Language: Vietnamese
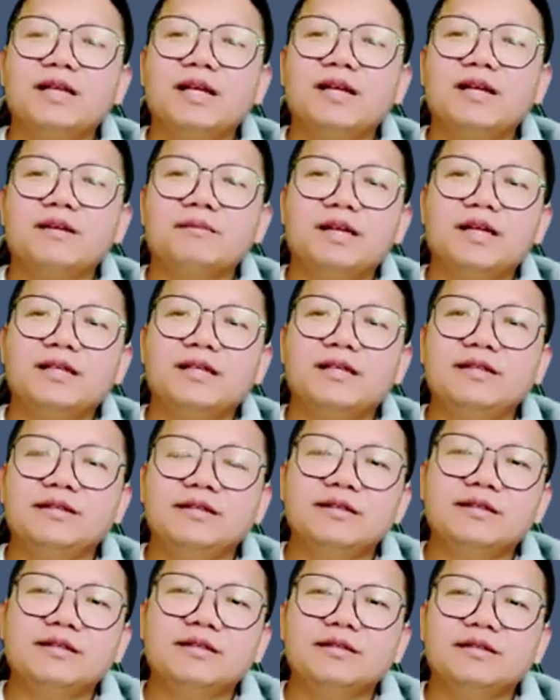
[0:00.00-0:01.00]
là bấy
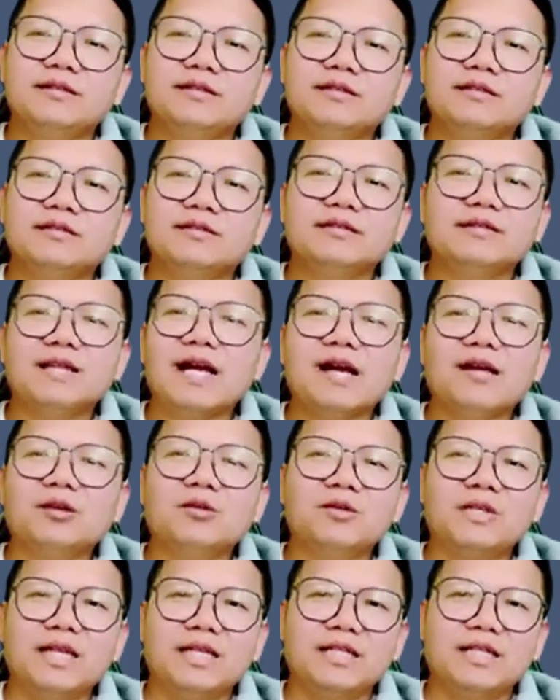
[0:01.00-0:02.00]
cứ đặt
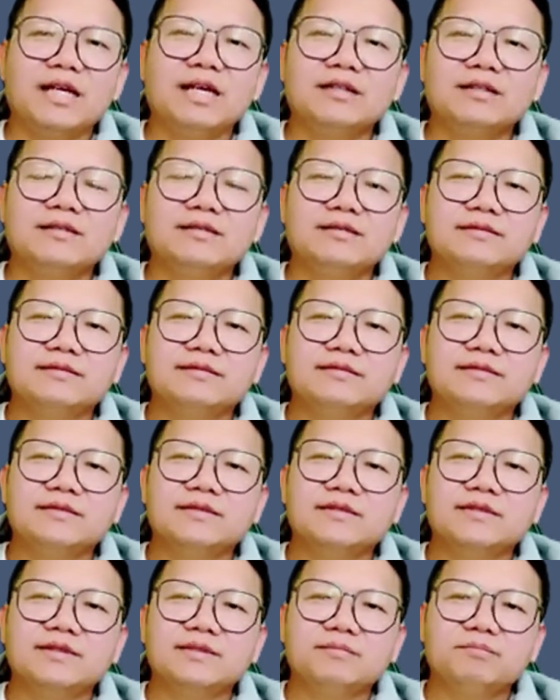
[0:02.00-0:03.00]
luôn lành cả
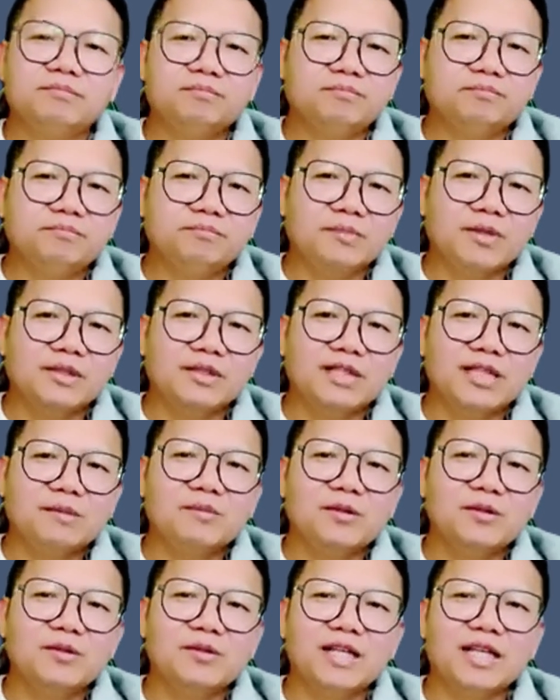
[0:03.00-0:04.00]
bẩn tiếp
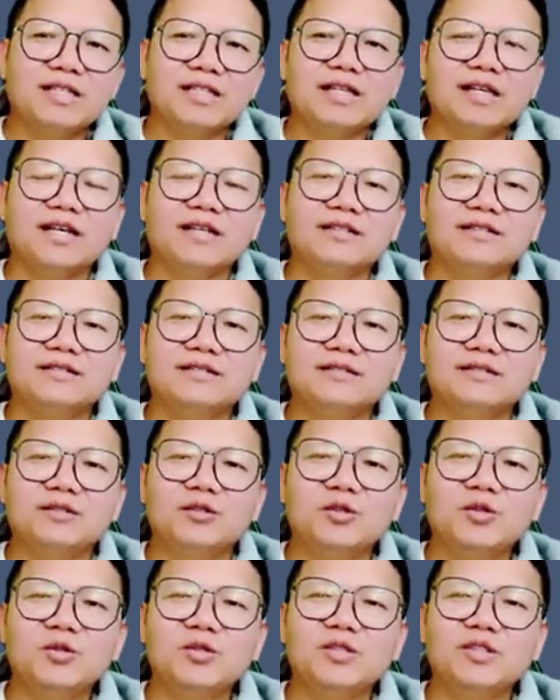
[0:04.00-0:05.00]
luôn lành cả
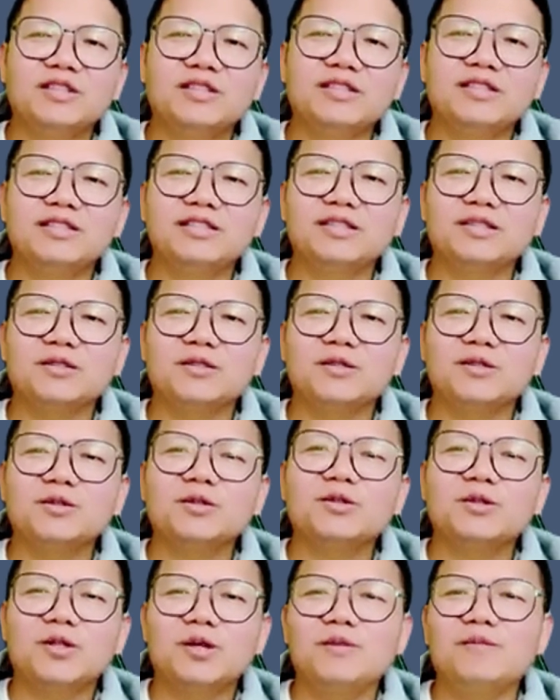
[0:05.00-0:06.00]
nu cứ chỉ cứ
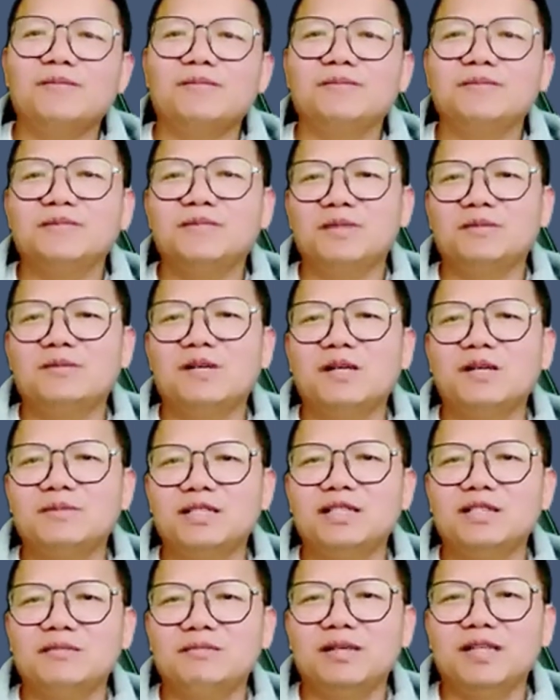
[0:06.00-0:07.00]
thùng rồi bóp
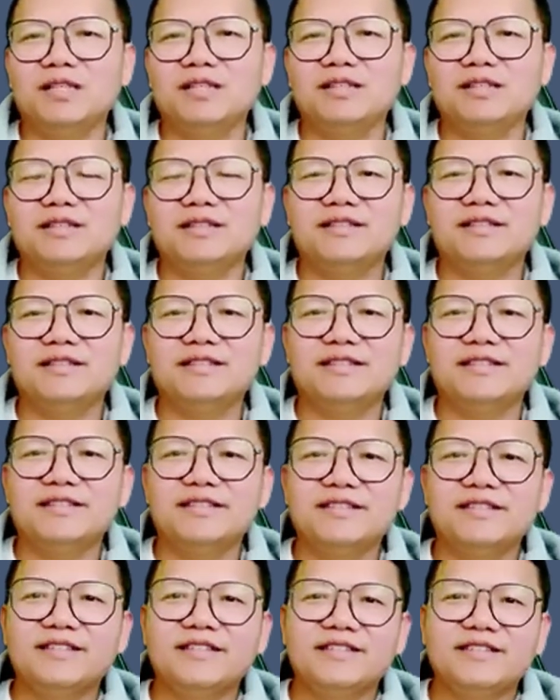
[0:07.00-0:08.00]
mình là bấy
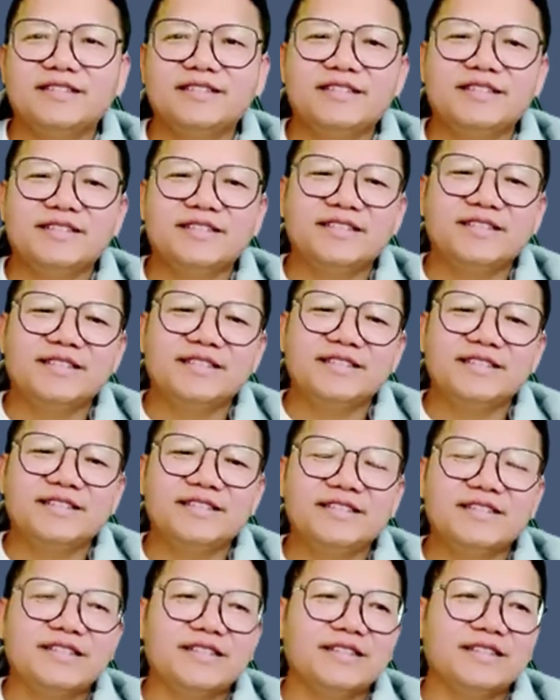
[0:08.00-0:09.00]

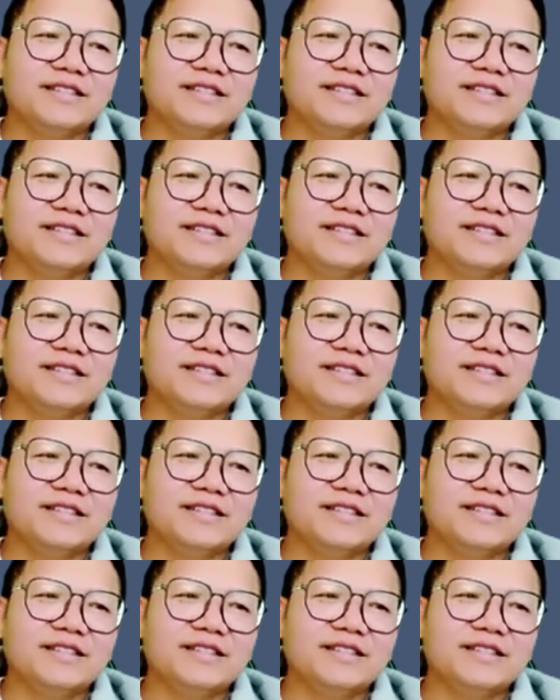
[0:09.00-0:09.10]
anh chẳng